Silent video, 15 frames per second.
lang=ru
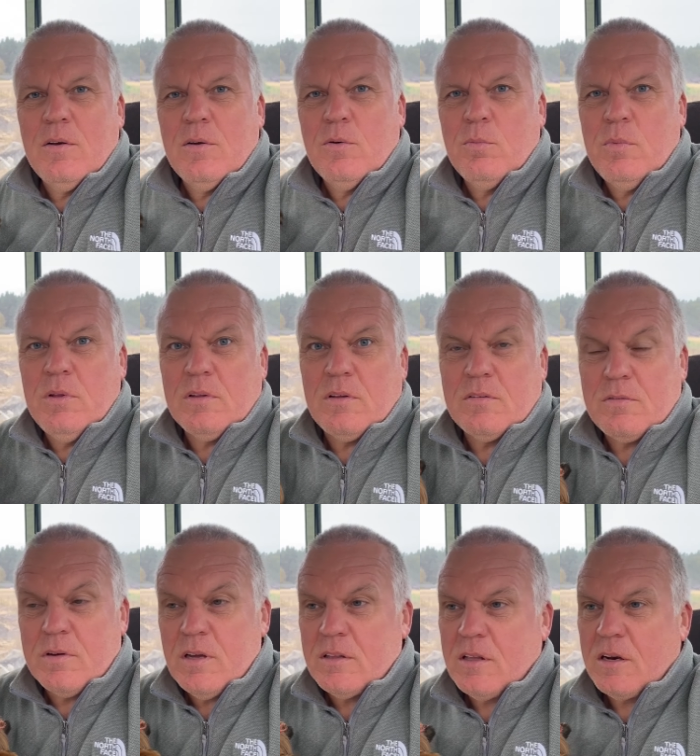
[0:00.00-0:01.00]
У Милки
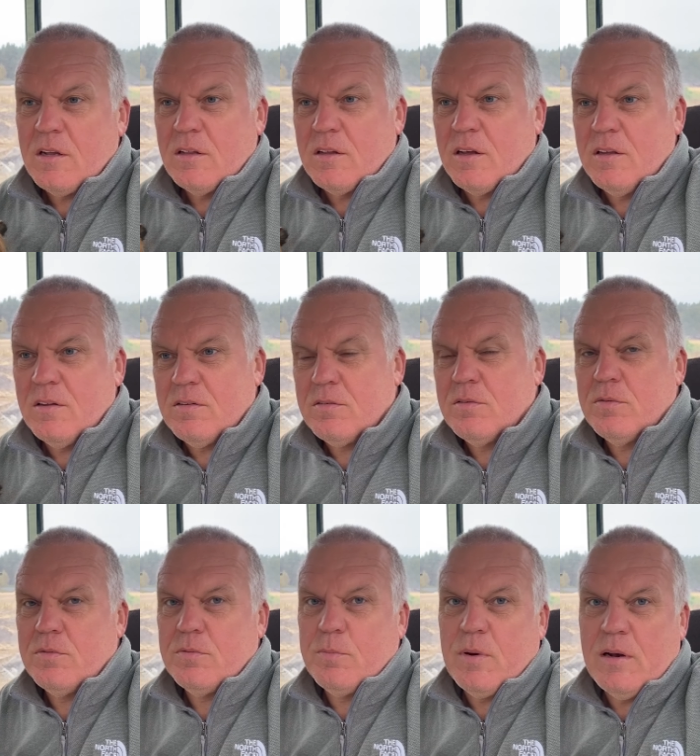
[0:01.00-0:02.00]
своя тарелка есть в
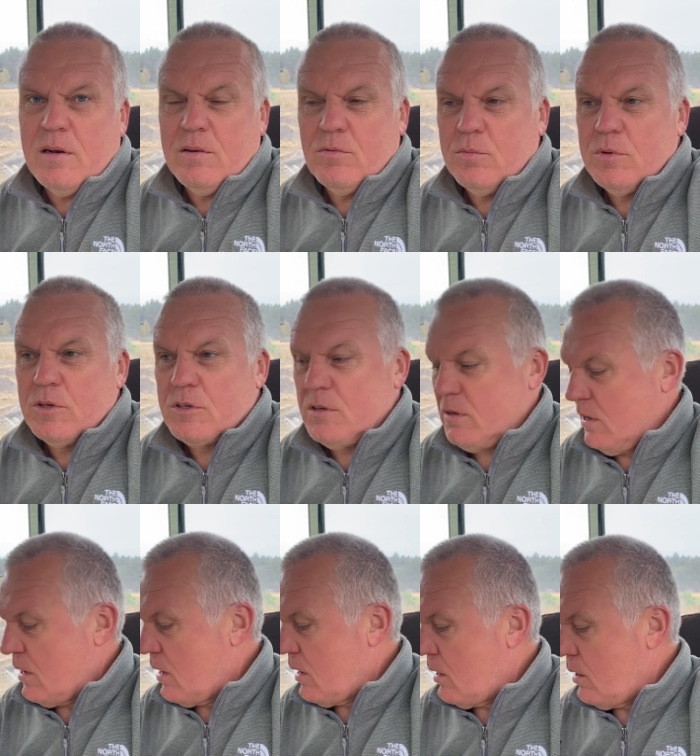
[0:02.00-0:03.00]
спальне у Мишины,
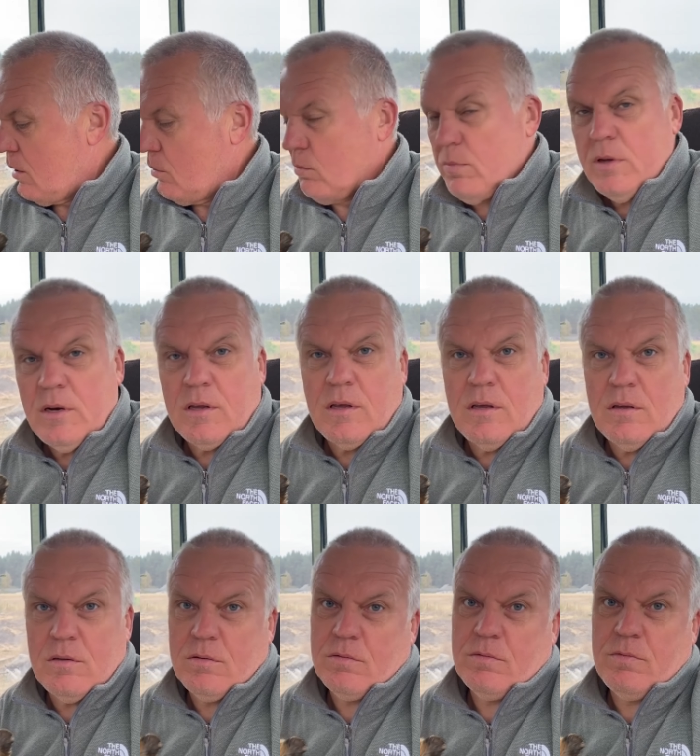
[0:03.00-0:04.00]
а у Мэрики
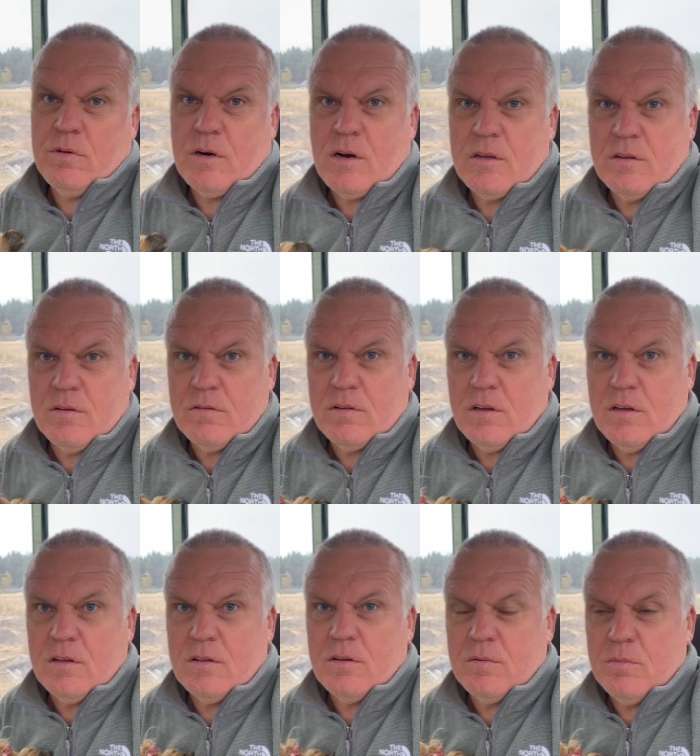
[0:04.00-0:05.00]
в веранде
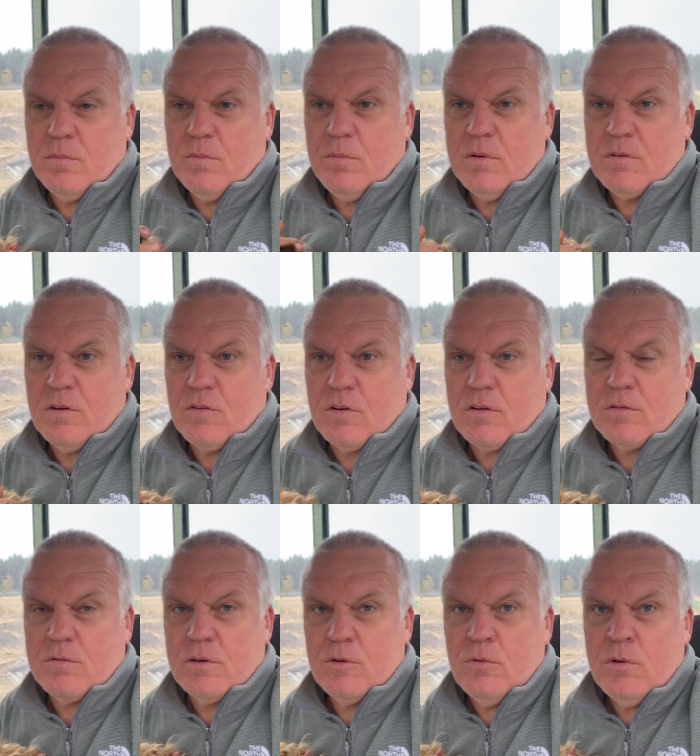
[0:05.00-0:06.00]
стоит мисочка с
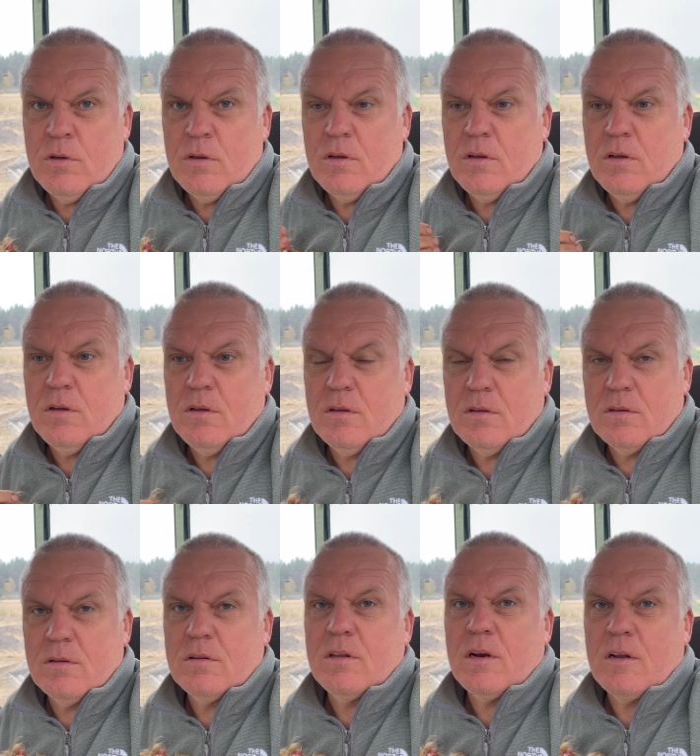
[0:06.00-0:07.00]
водой и
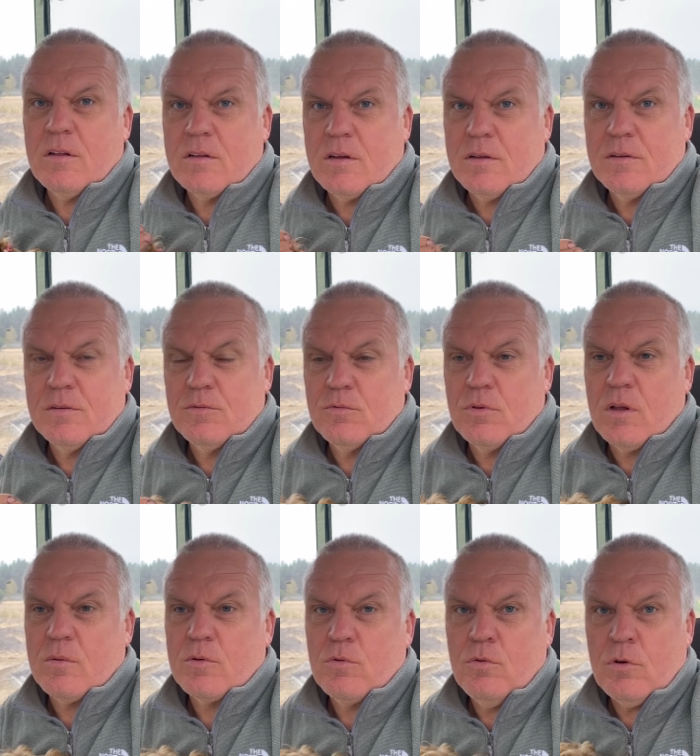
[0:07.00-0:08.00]
тарелка. Туда
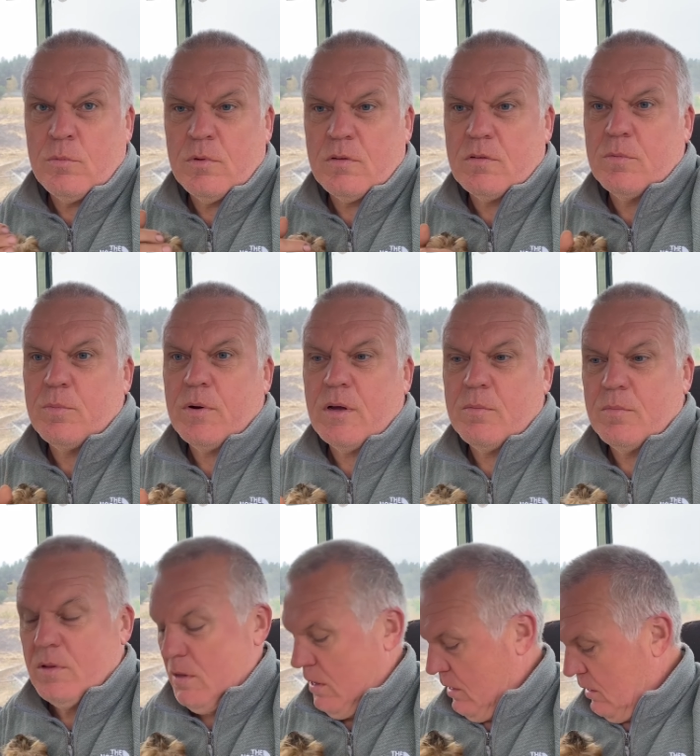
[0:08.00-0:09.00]
корм насыпаем,
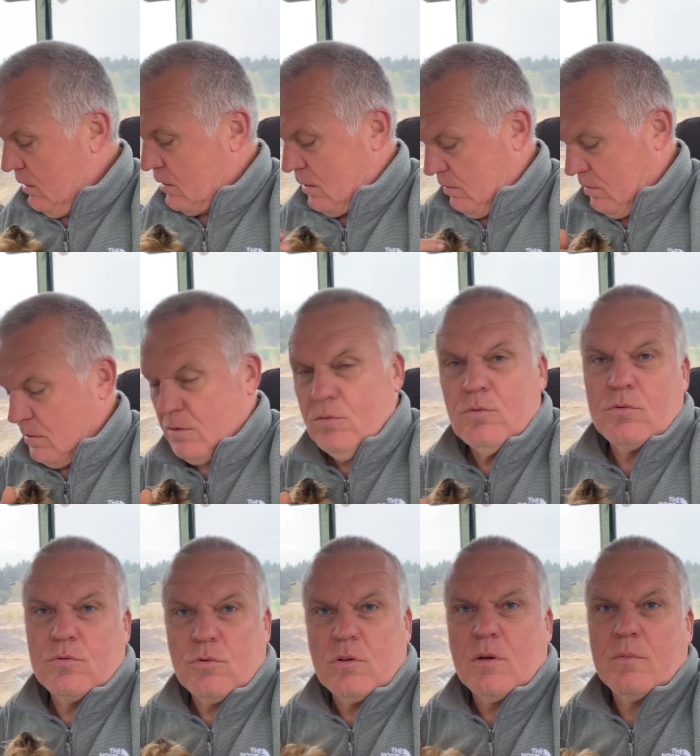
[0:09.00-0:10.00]
ну
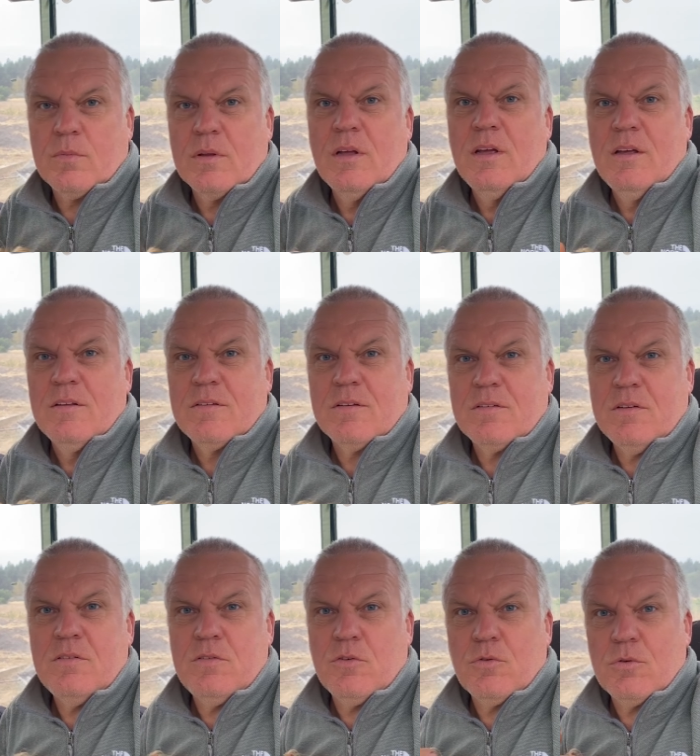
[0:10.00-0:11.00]
что там,
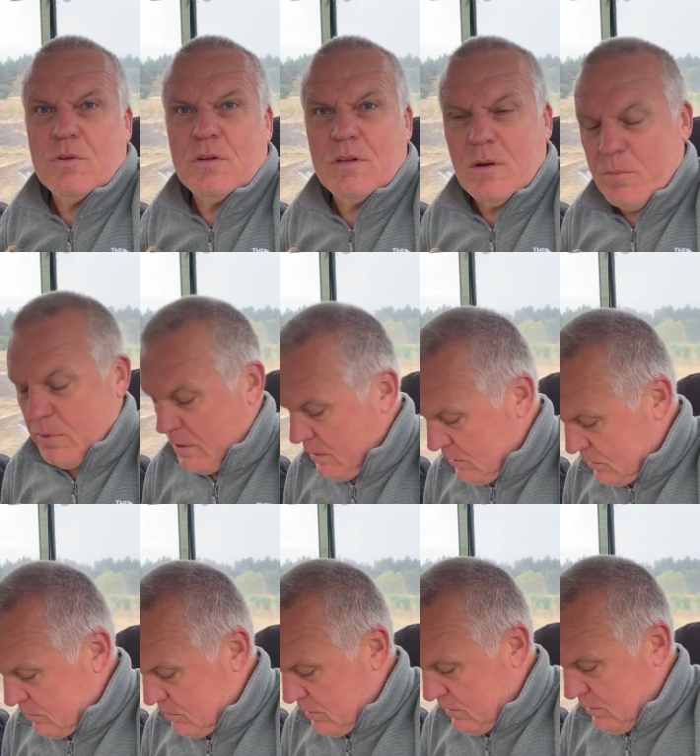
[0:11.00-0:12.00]
сосисечку иногда
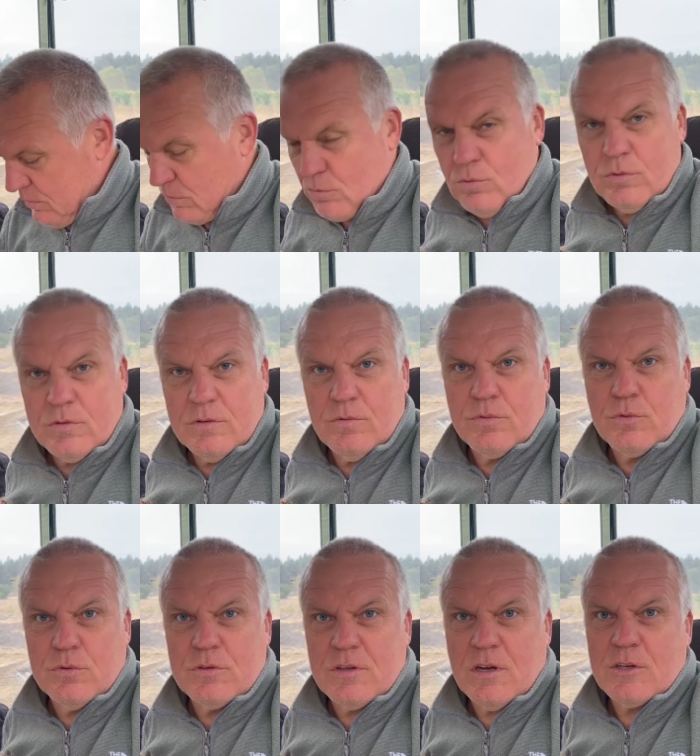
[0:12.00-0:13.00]
порежем, да, Вкус,
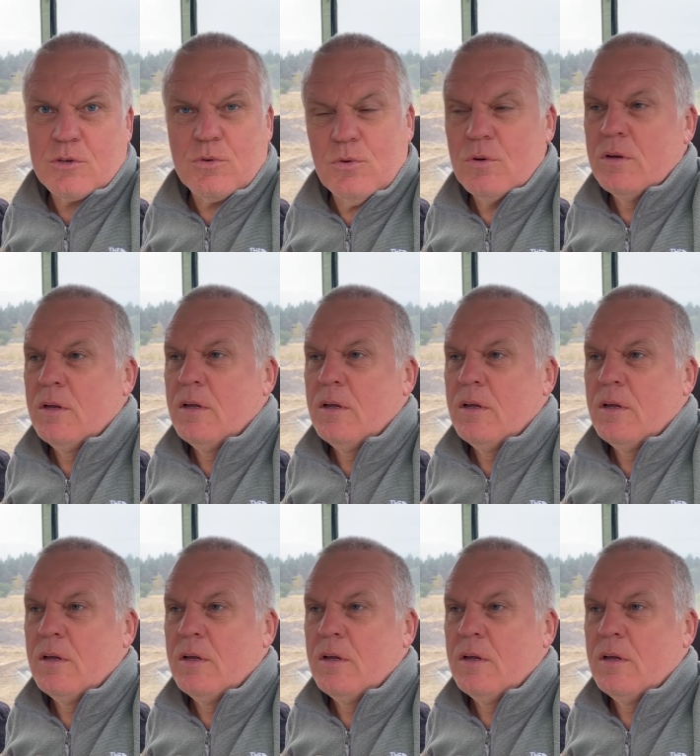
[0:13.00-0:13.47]
вкусняшку.